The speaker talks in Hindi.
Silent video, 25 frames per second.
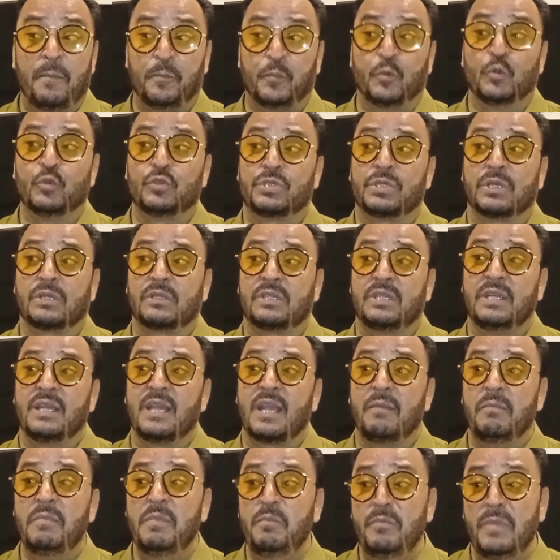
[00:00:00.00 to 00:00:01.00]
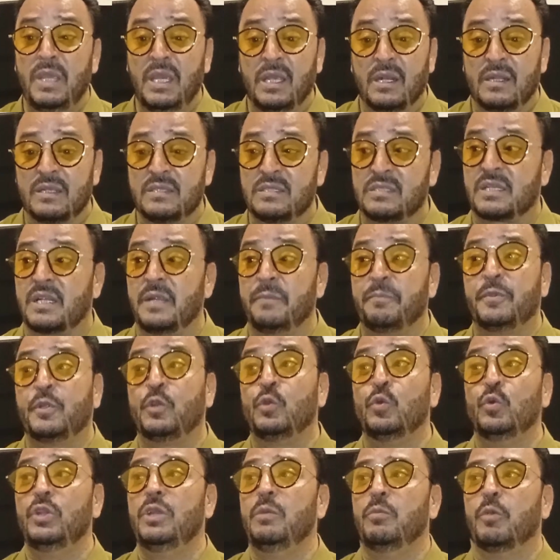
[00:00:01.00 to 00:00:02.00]
आप पूछ सकते हैं कि मेरा स्क्रिप्ट
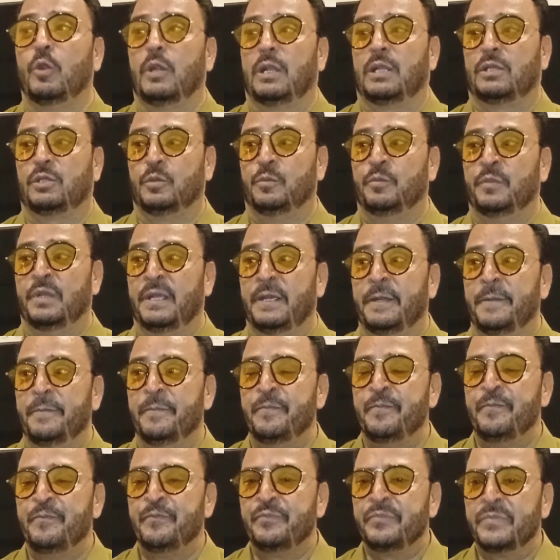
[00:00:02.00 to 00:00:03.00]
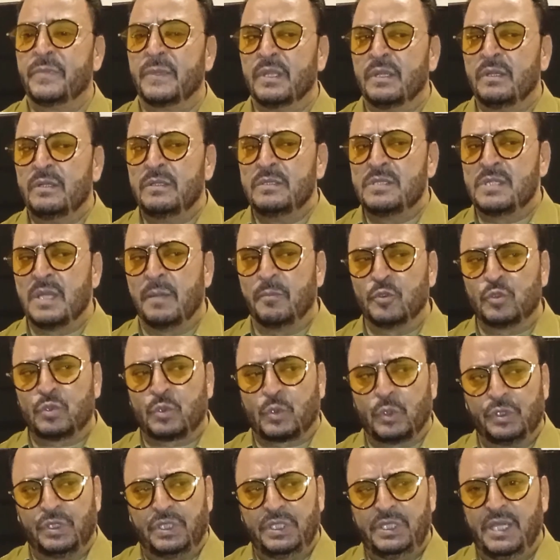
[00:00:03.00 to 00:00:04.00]
क्यों नहीं बोला तुमने जब
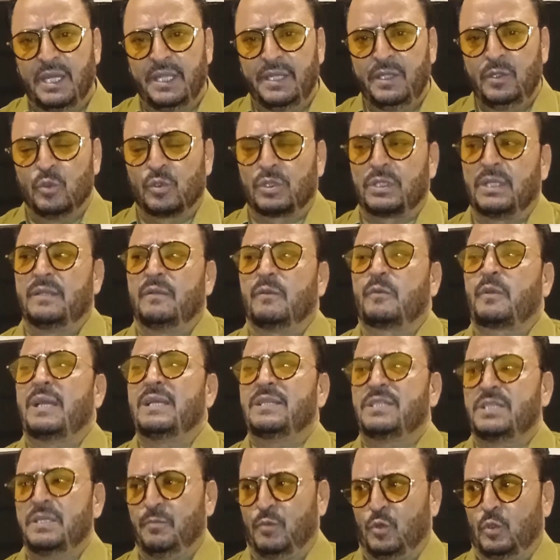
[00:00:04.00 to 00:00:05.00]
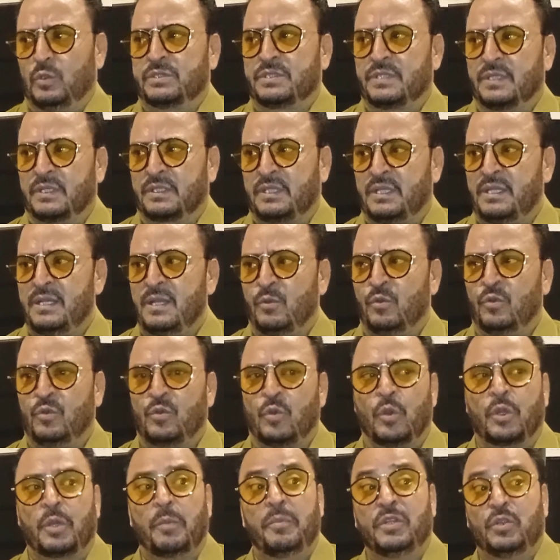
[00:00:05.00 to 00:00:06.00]
उसको दिया नहीं होता तो कैसे बोल सकते हैं
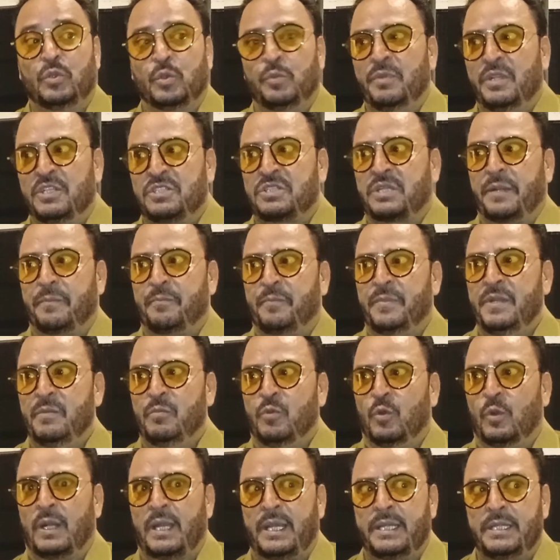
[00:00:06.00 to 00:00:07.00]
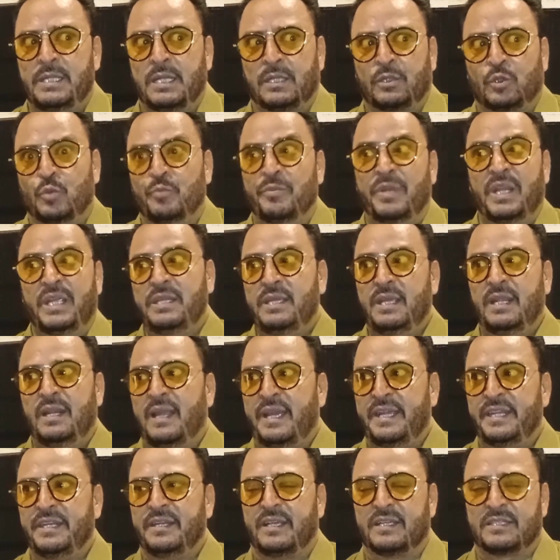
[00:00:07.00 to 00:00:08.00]
उनको कि भाई तुमने स्क्रिप्ट नहीं बोला या तुमने ये
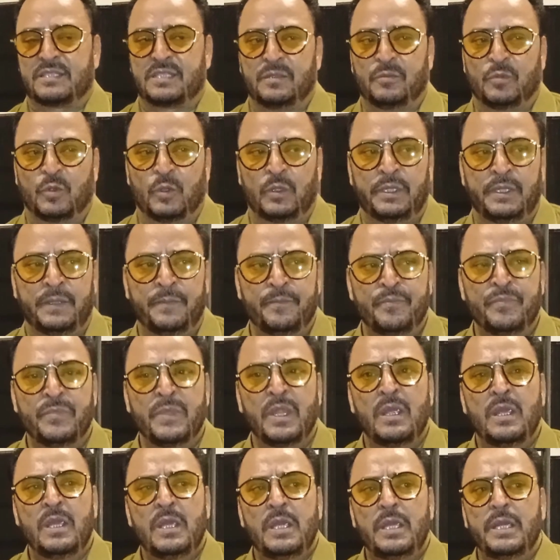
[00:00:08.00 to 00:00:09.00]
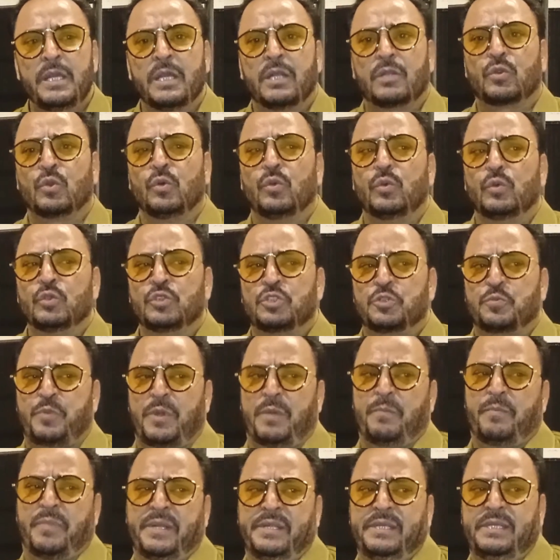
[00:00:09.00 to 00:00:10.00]
लाइन कैसे बोली एक तो उस
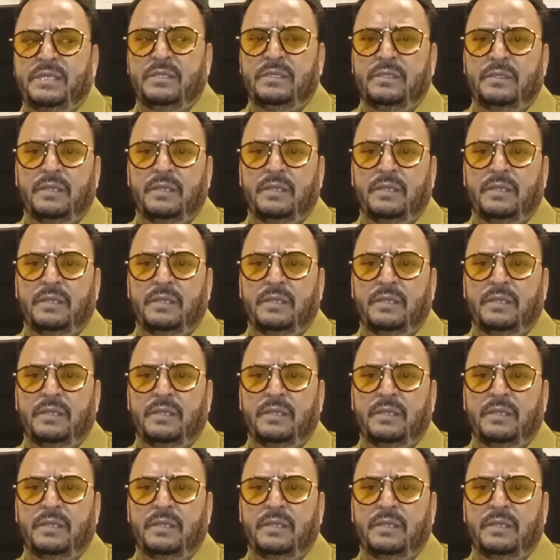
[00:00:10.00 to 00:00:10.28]
पर बड़ी